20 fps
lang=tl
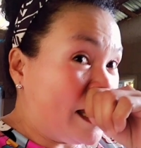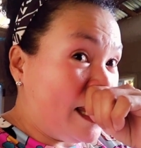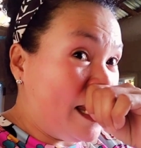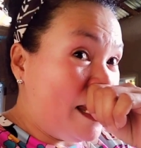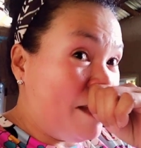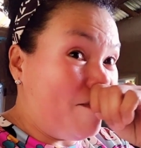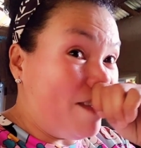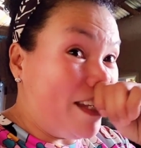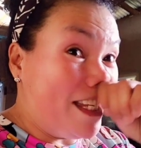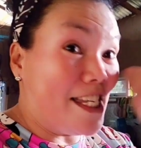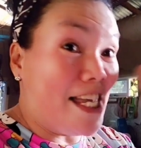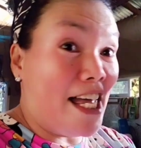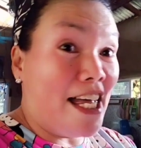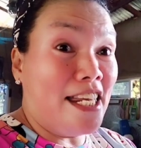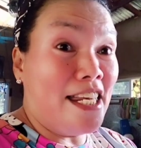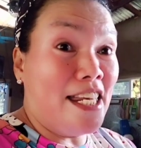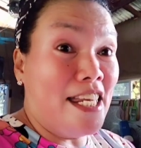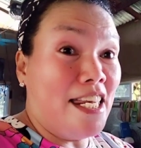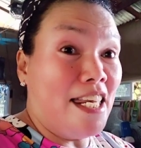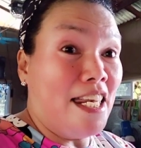
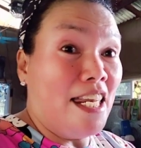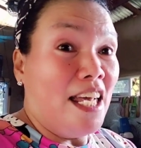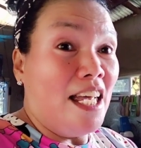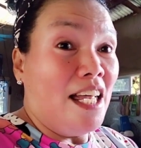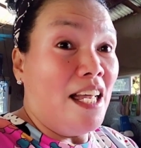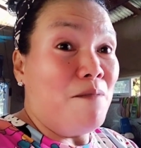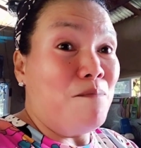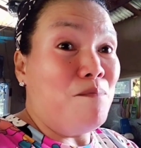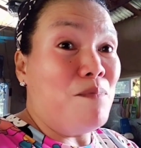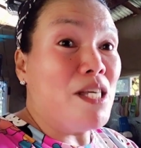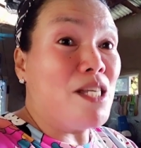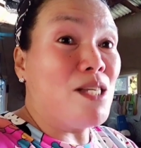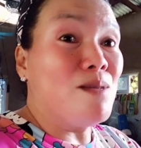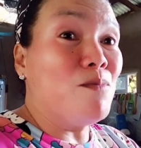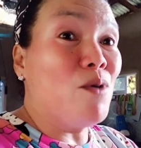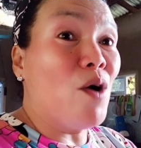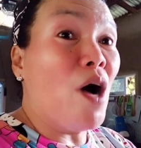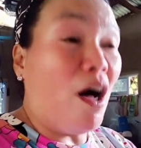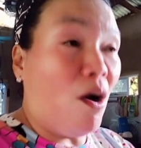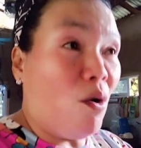minsan mismo
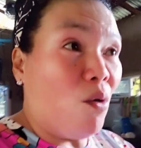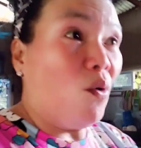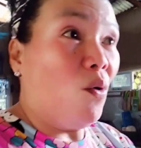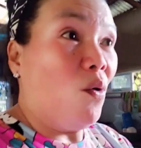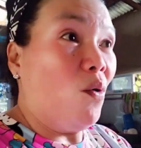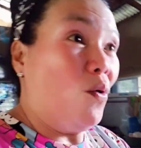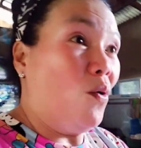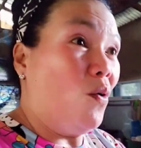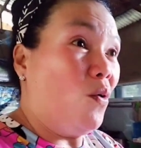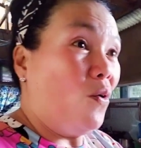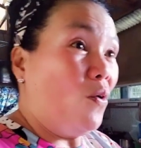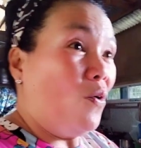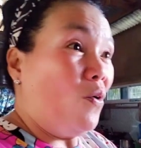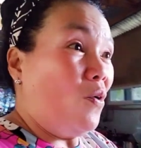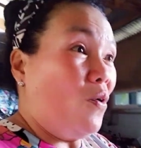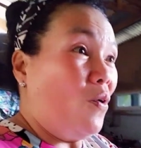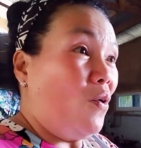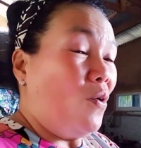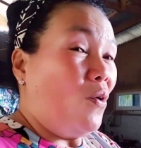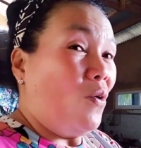ako
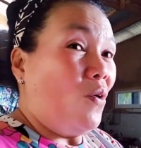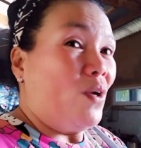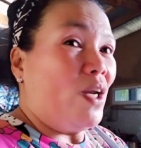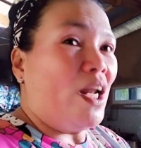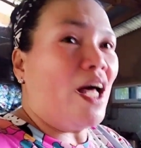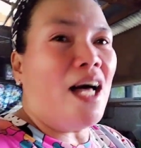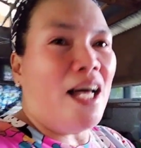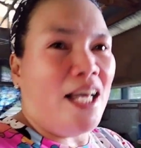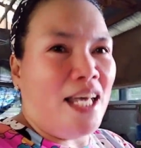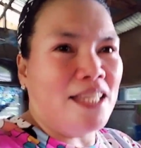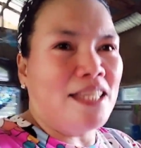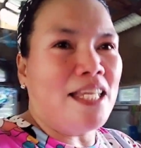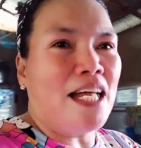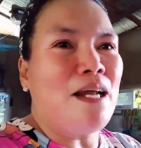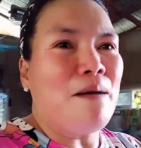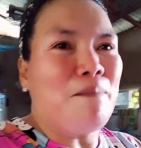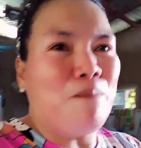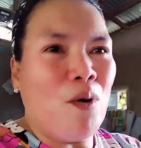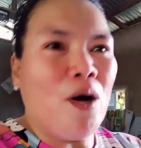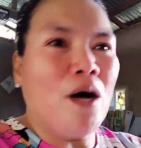nakakita na
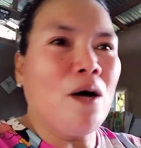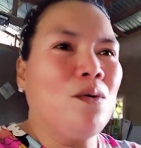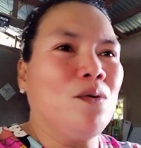po ako.